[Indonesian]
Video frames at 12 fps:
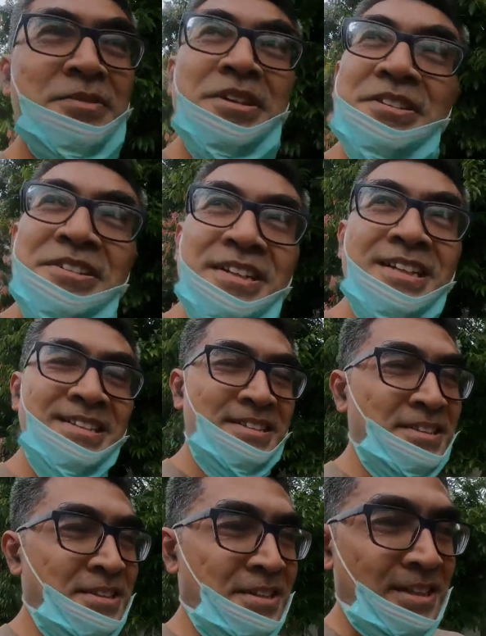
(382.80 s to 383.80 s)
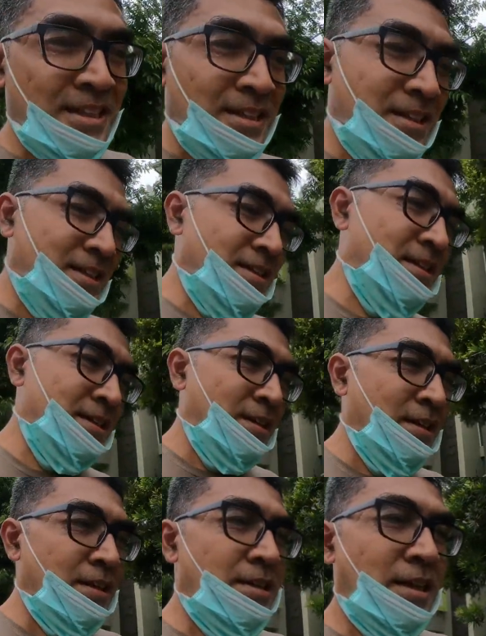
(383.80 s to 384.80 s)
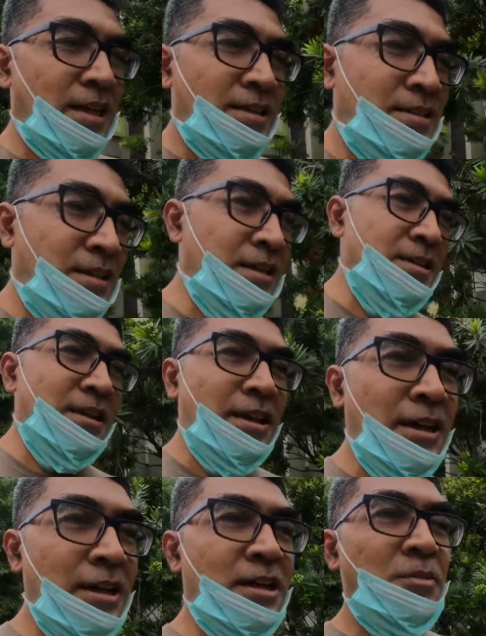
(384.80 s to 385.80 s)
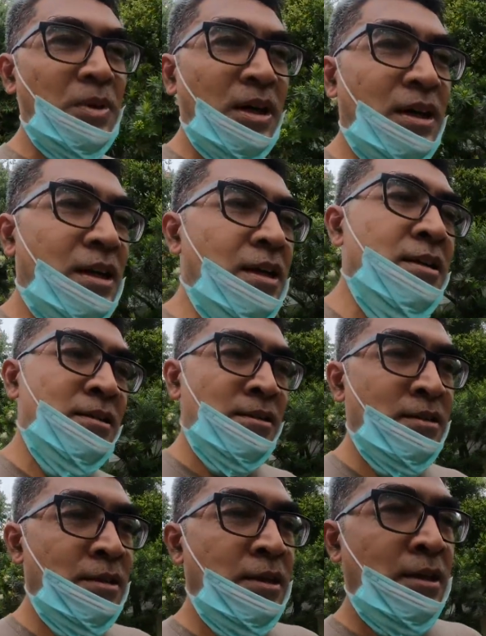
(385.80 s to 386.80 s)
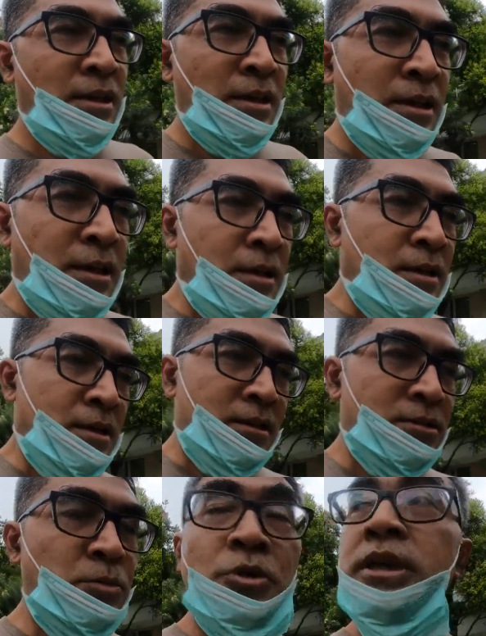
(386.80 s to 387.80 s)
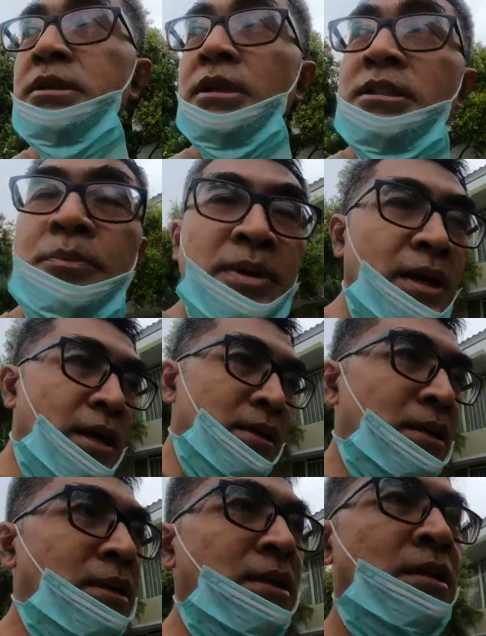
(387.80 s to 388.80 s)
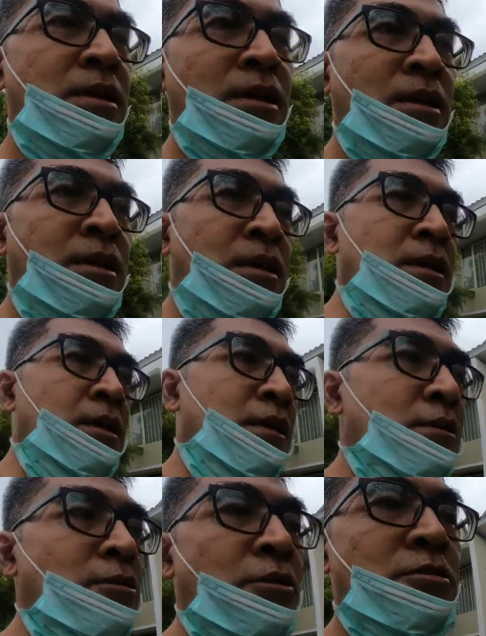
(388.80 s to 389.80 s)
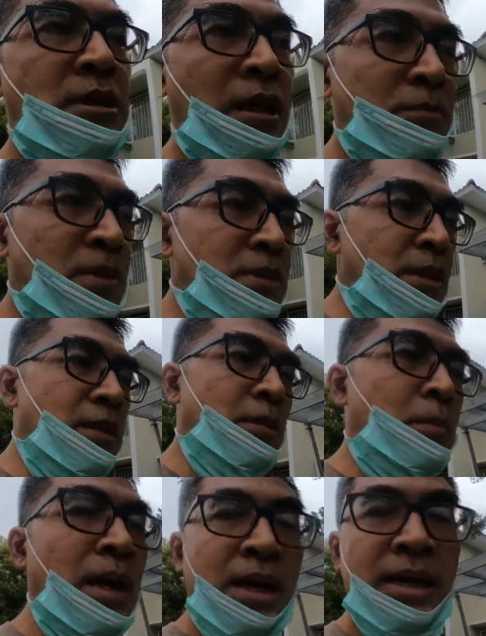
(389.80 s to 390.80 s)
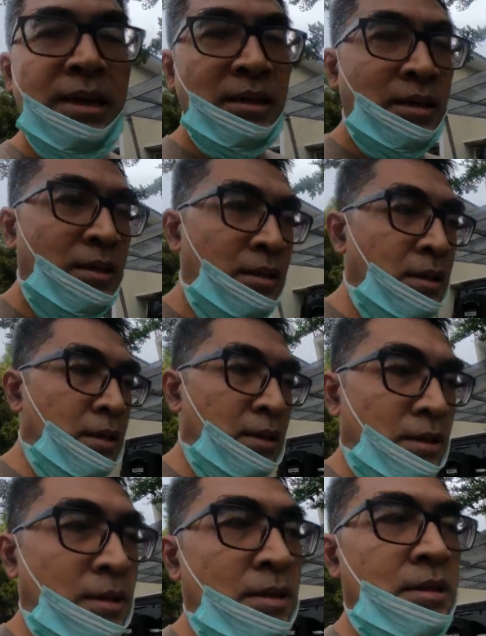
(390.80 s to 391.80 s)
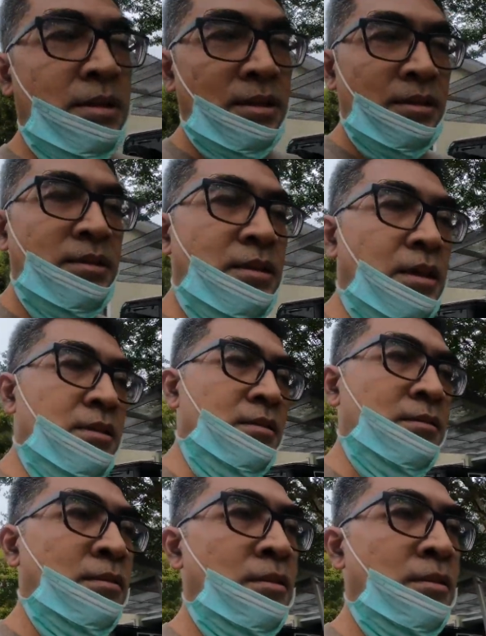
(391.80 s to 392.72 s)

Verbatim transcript: begitu ya dengan hati riang kenapa karena semua yang saya sampaikan ini suatu saat pasti anda pakai ya dan